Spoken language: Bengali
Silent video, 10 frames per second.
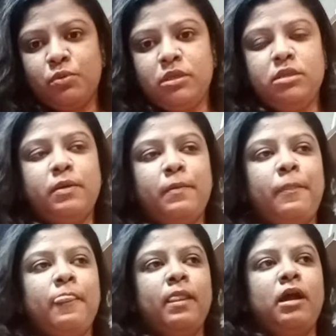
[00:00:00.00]
করি
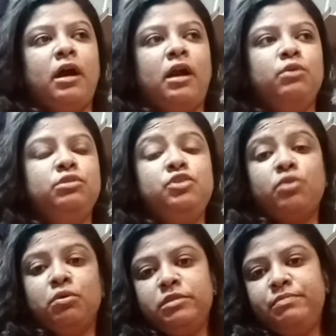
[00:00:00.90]
আর অতি
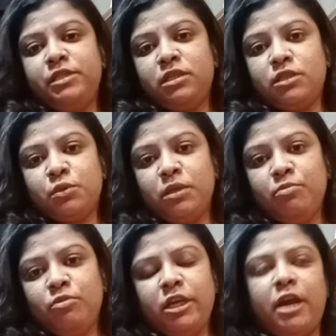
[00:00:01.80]
সহজে বিশ্বাস করি
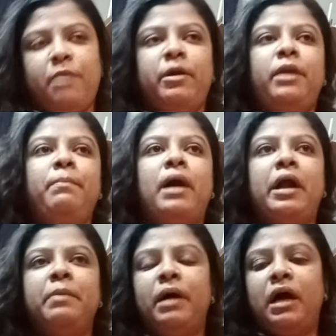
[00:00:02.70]
বলেই আমাকে
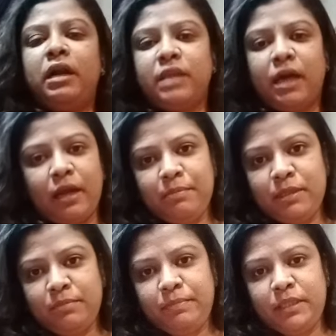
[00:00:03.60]
বারবার ধাক্কা
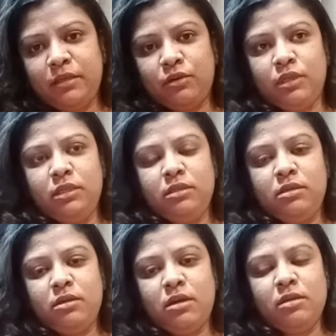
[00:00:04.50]
পেতে হয়
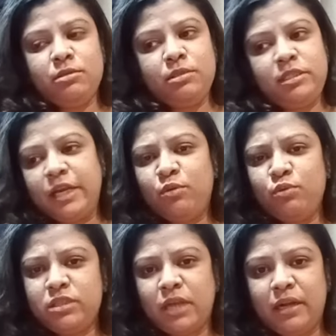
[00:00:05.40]
যে কোনো
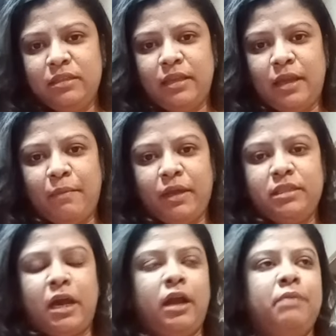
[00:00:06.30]
জার্নিতেই আমাকে
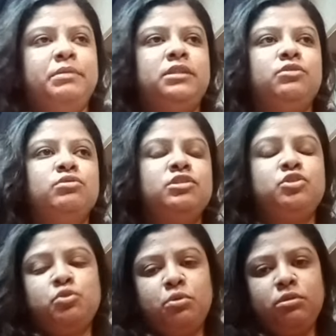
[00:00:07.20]
ধাক্কা পেতে হয়েছে
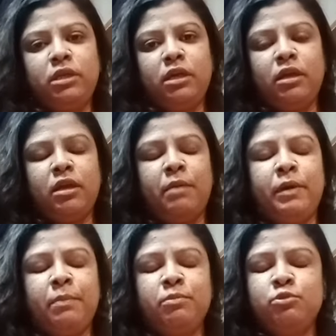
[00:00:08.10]
ছোট থেকেই
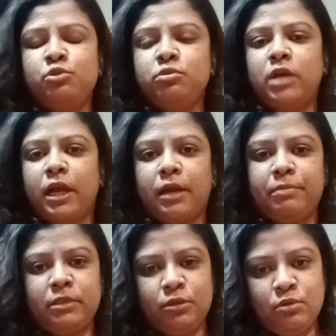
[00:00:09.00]
আমাকে প্রচুর ধাক্কা
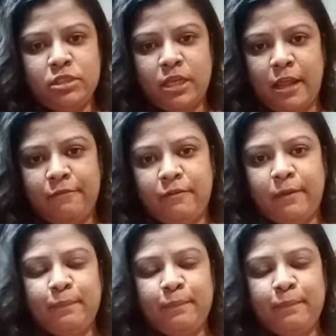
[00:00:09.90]
পেতে হয়েছে লাইফে